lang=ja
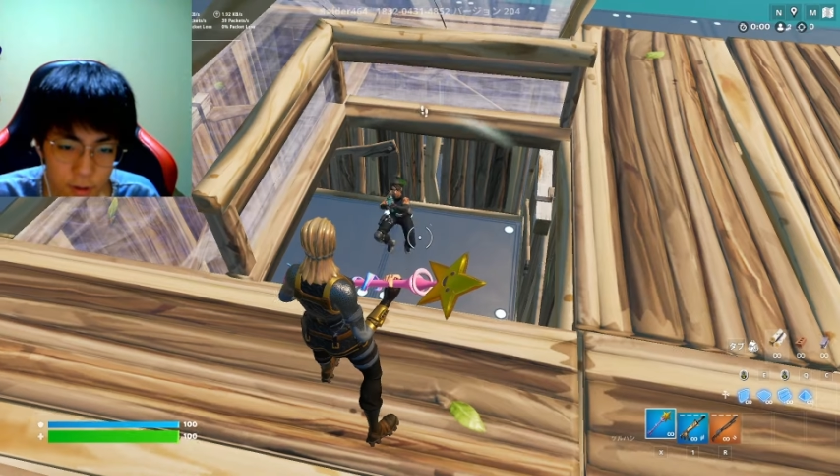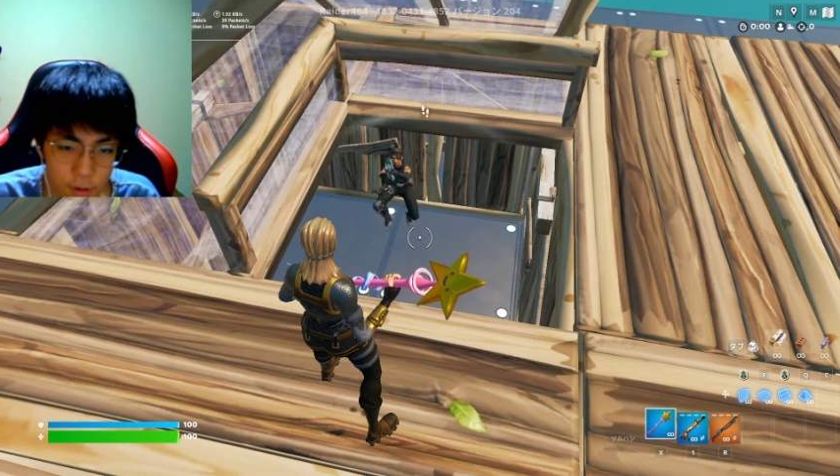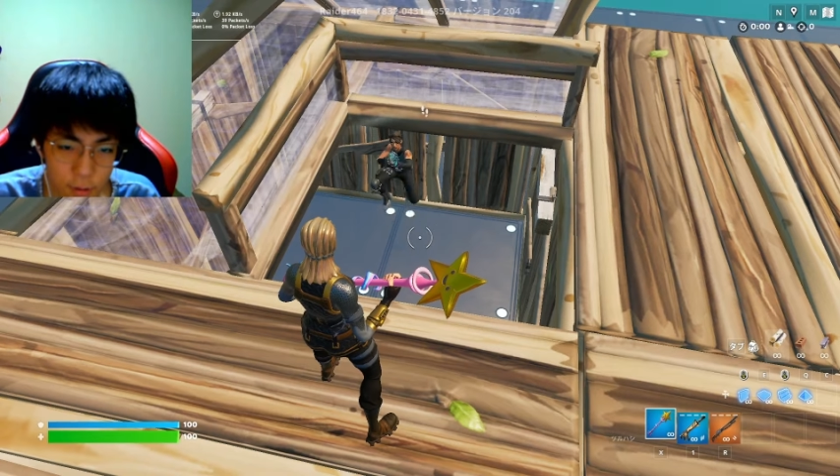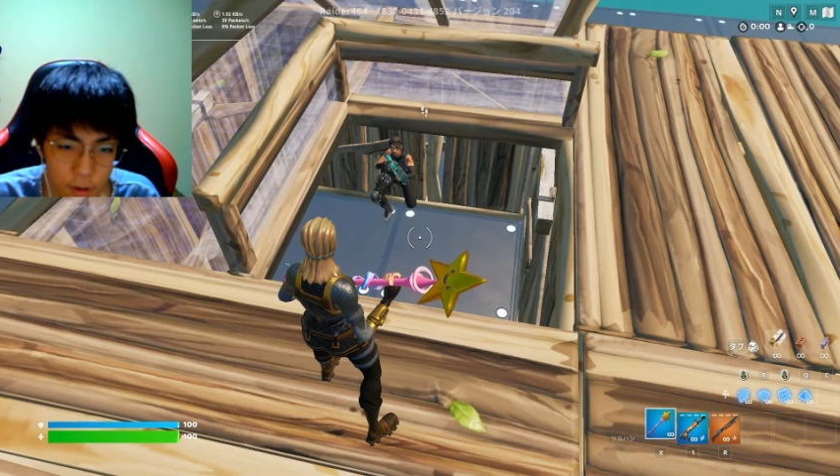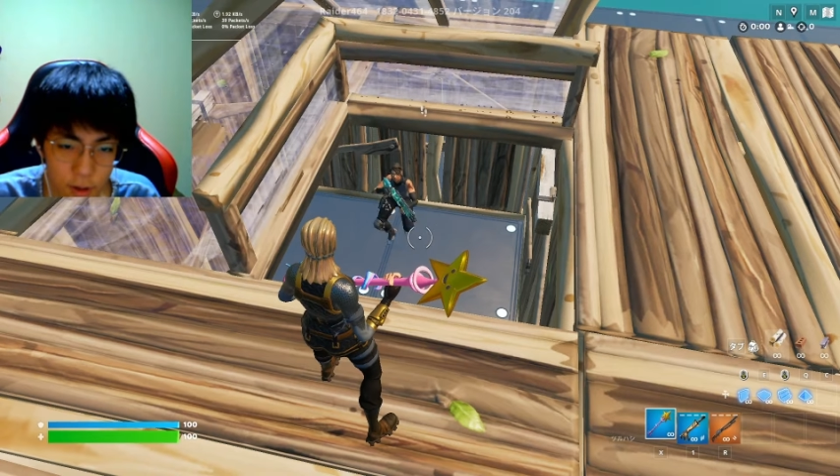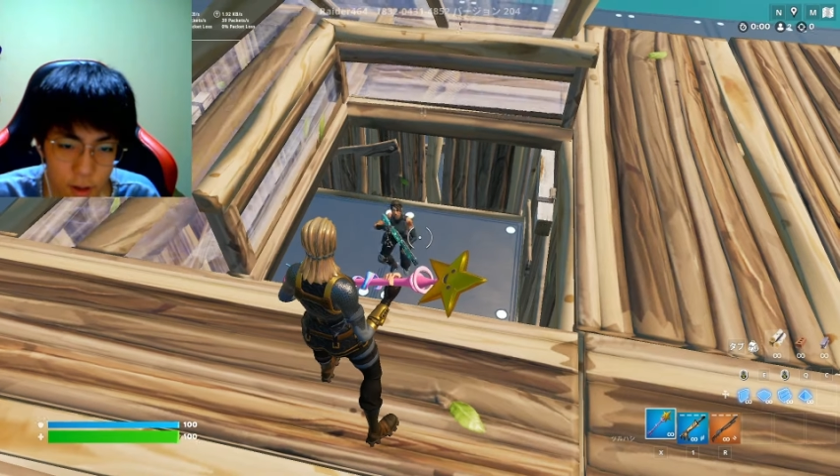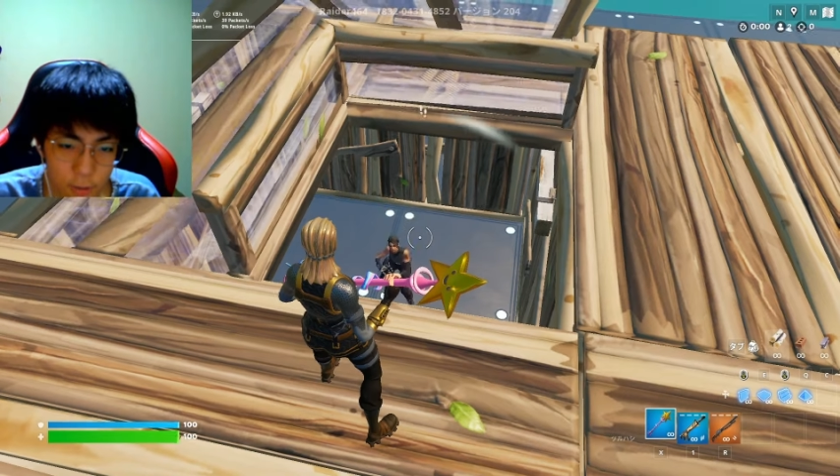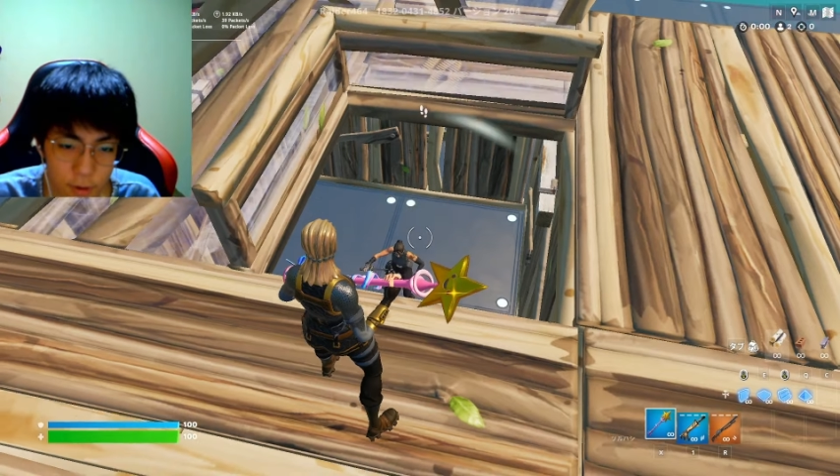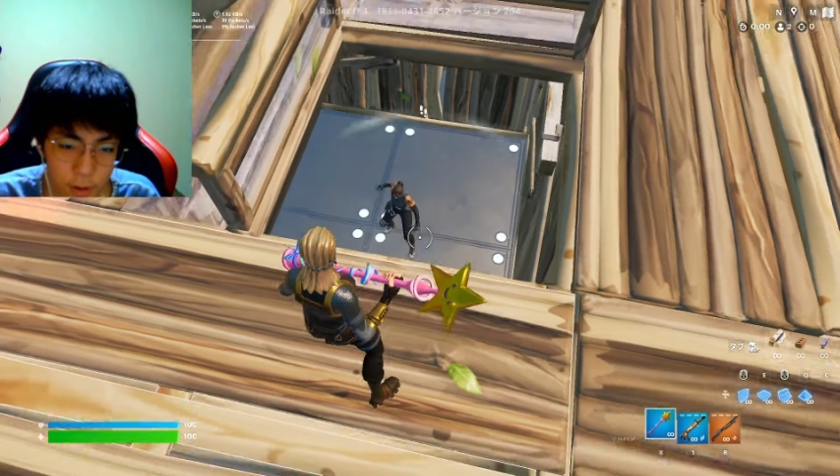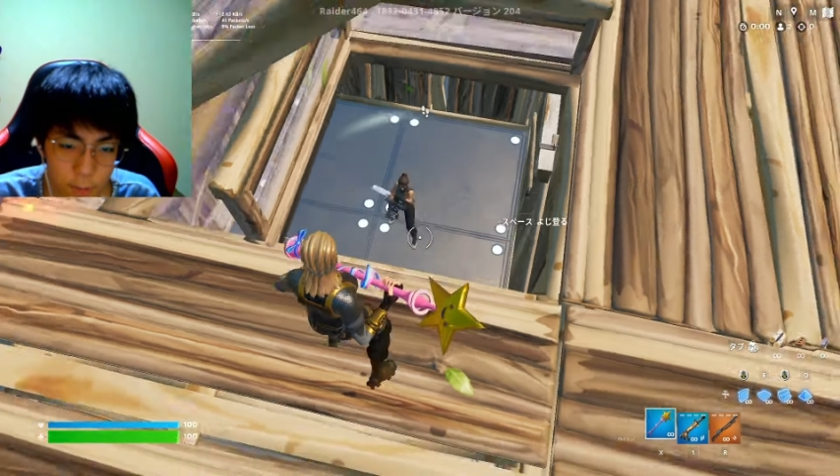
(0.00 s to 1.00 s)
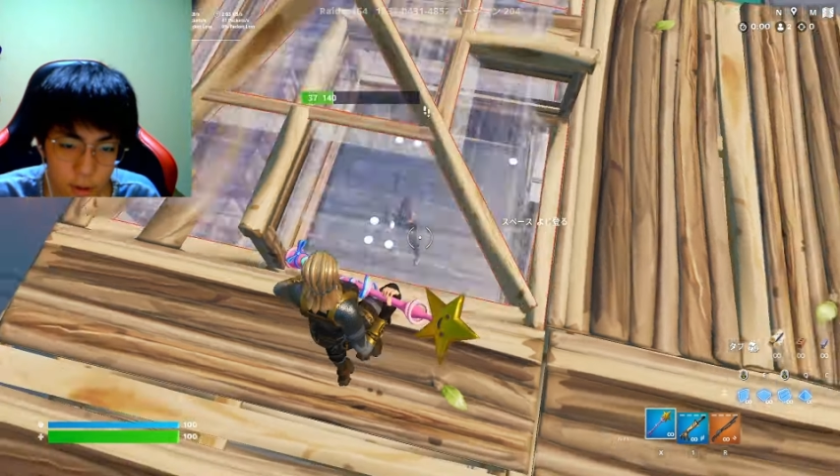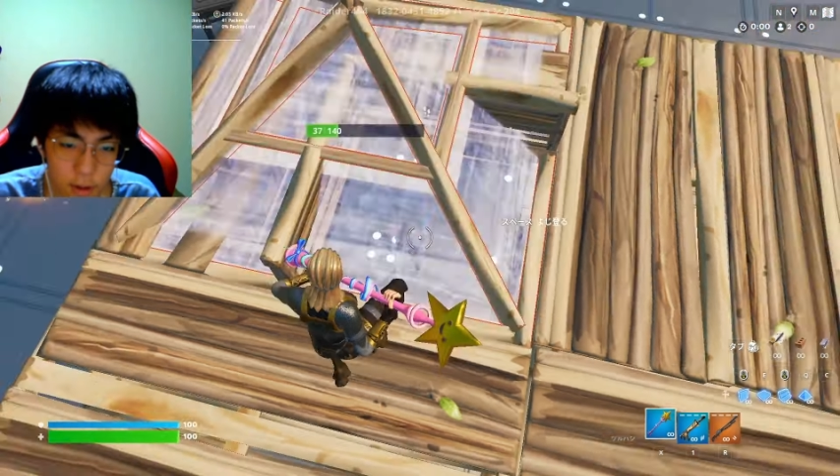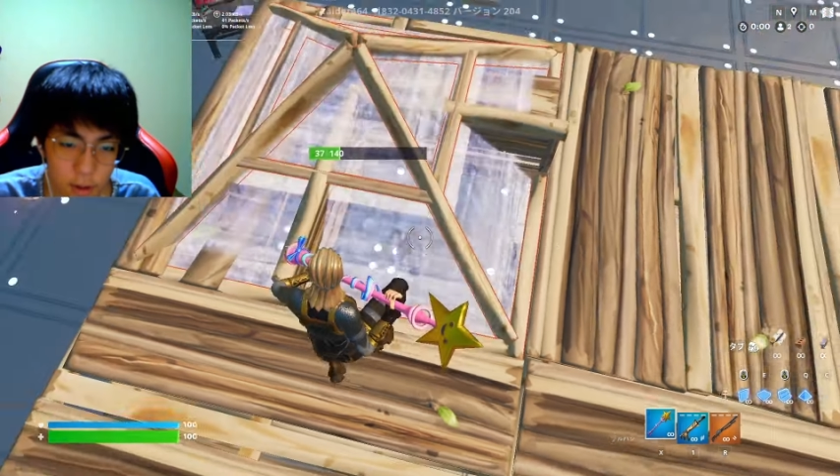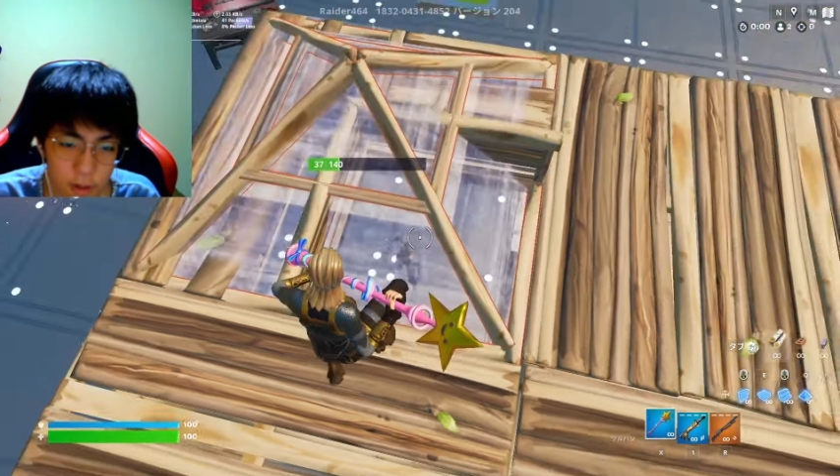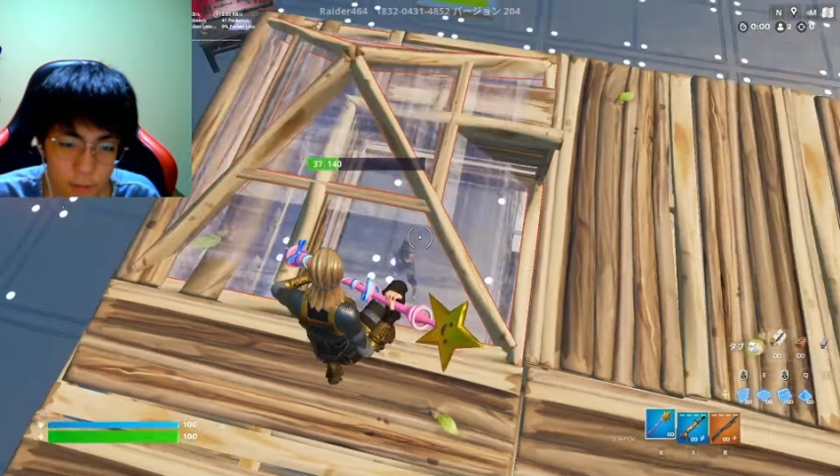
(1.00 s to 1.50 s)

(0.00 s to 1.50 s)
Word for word: そう、これでカウンターもらったりね。